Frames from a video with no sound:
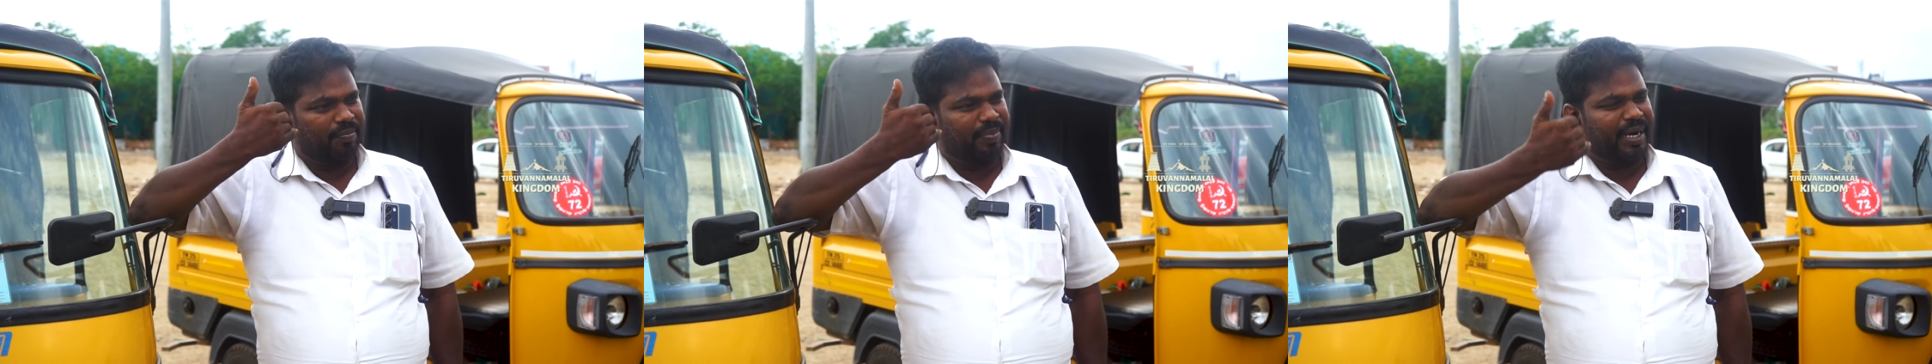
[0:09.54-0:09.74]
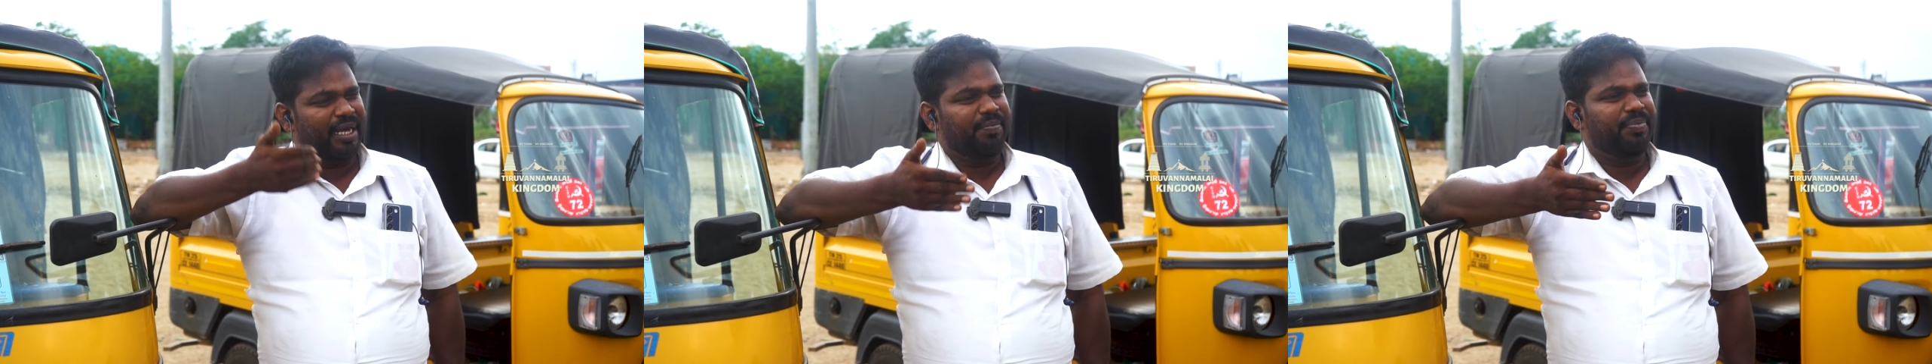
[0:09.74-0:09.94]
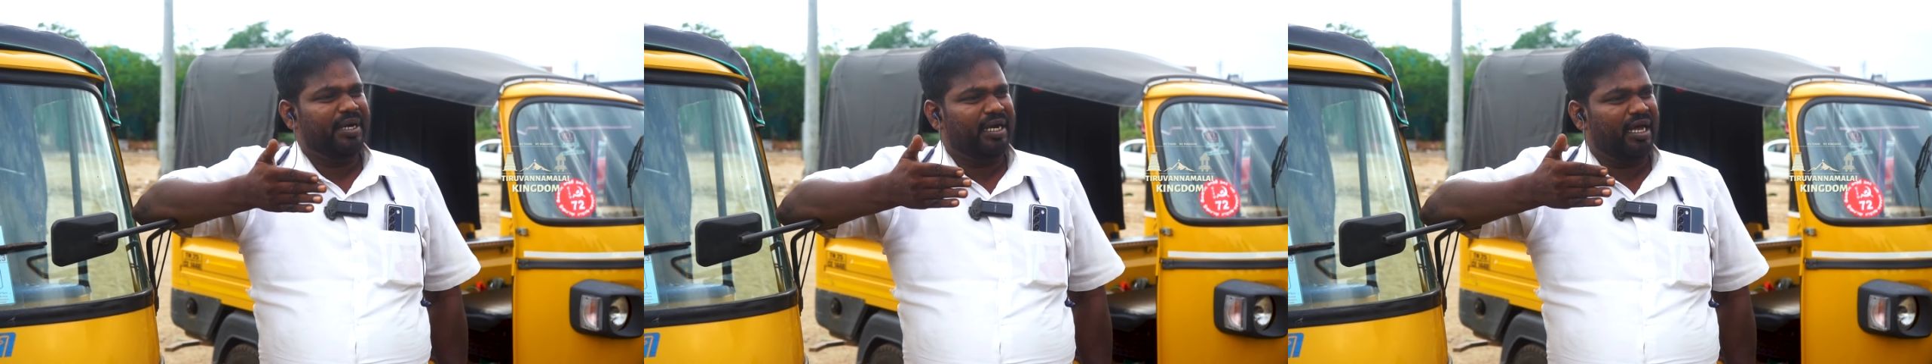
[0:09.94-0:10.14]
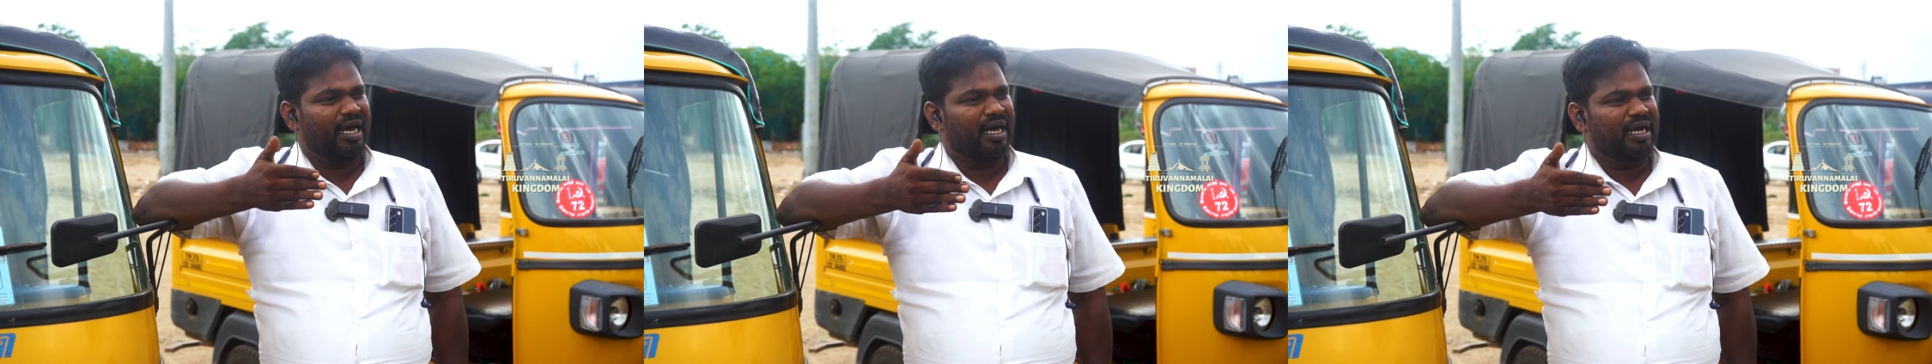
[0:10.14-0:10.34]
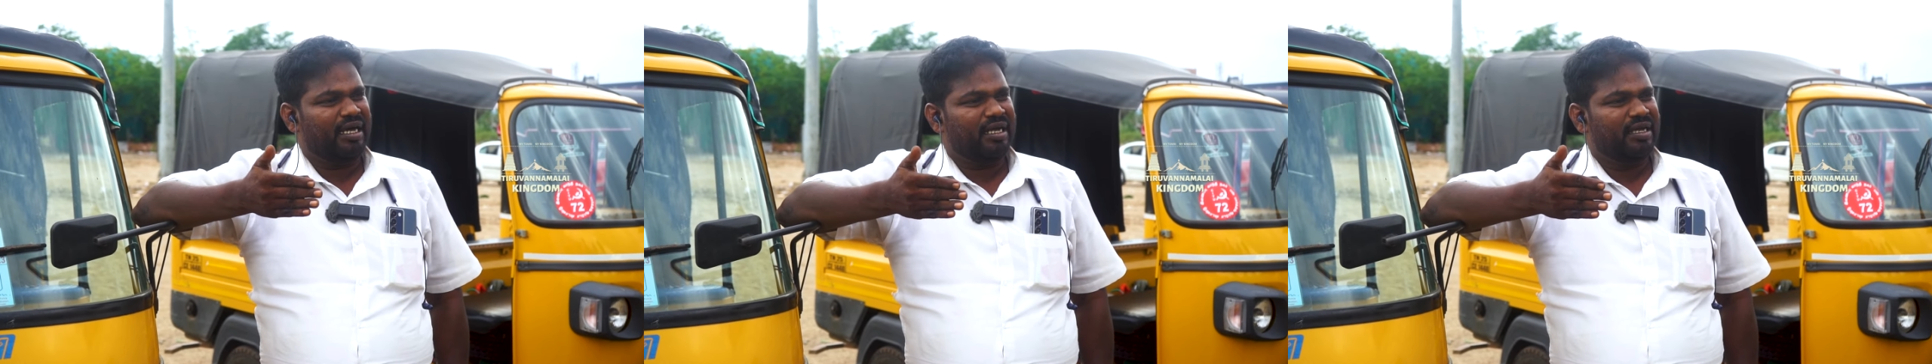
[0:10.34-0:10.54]
படைப்புன்னா
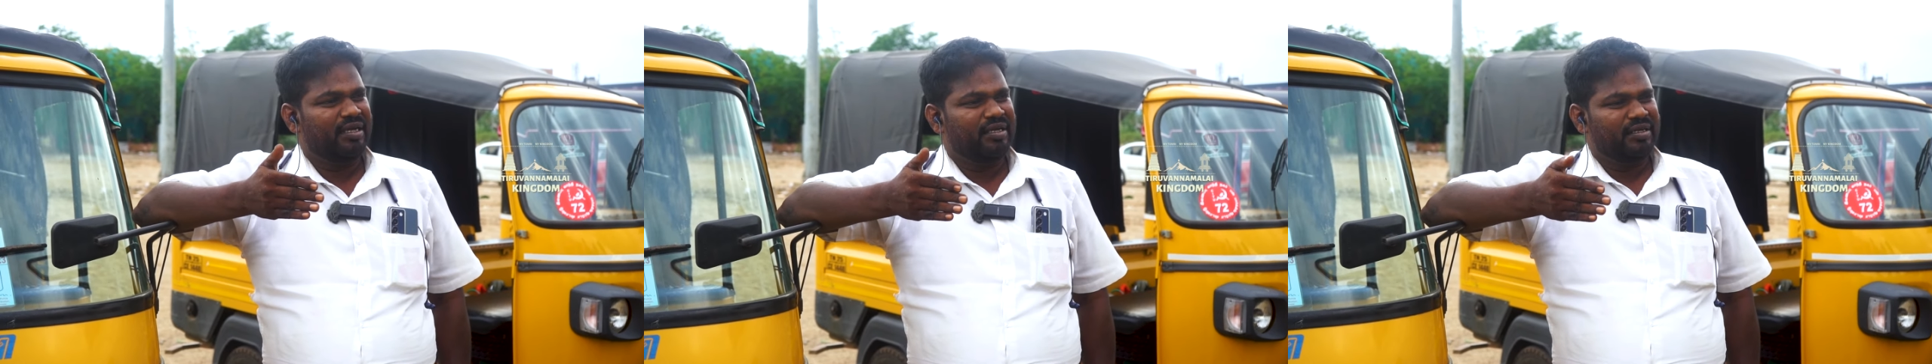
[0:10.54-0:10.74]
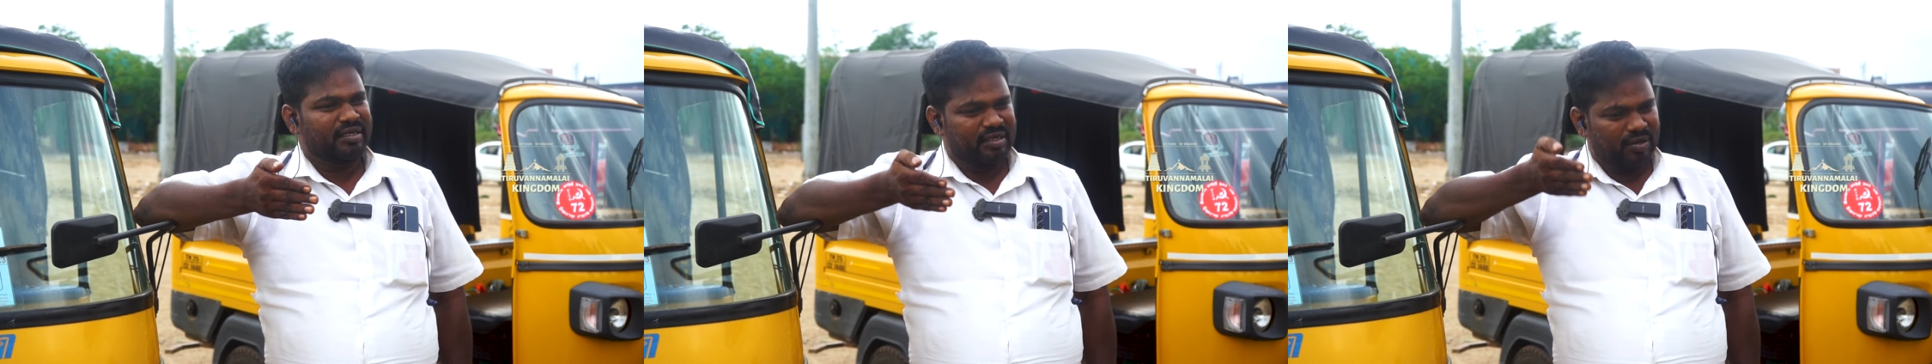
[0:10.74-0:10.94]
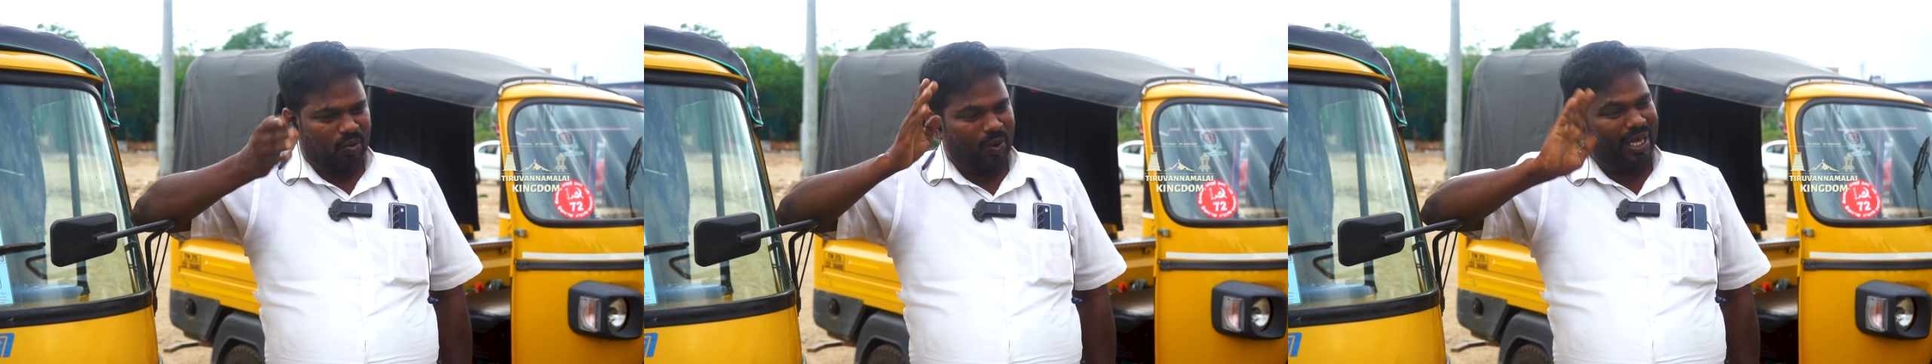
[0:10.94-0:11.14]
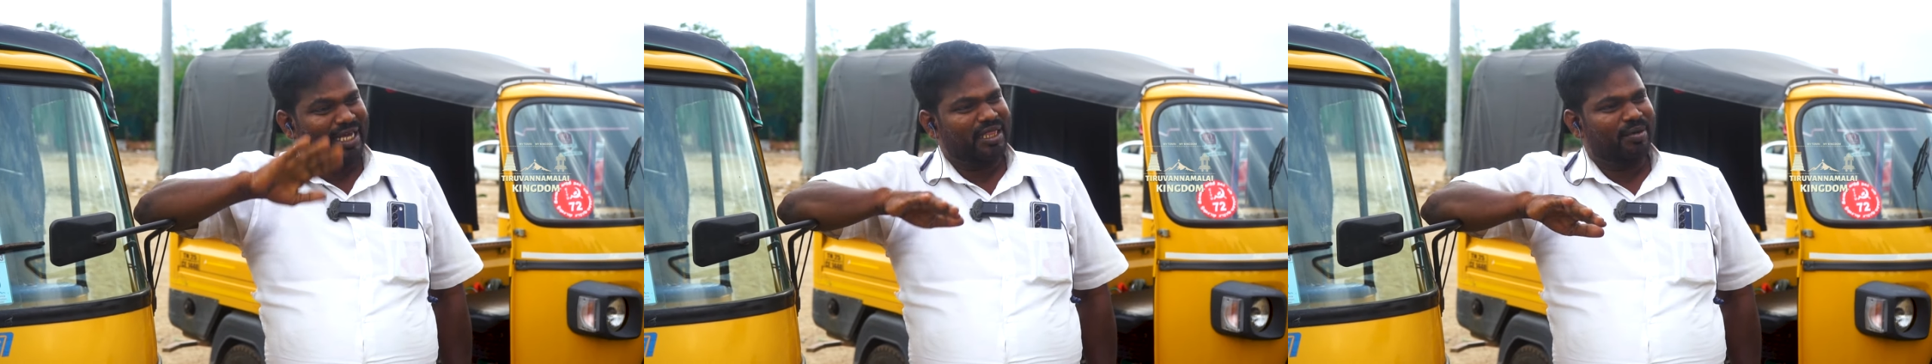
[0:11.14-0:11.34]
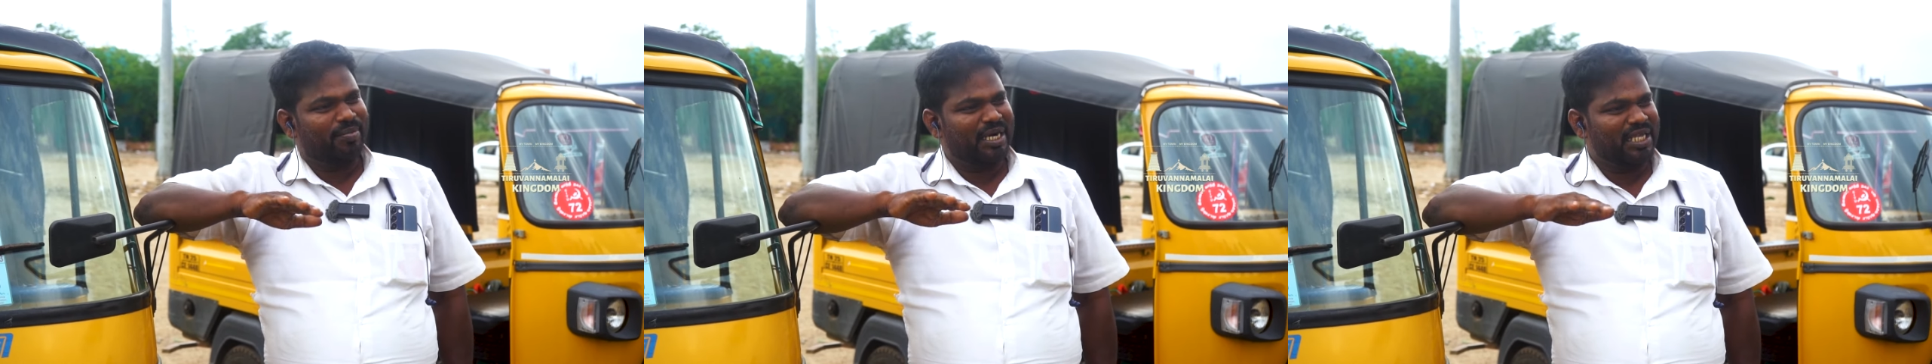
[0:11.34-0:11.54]
உலகத்தை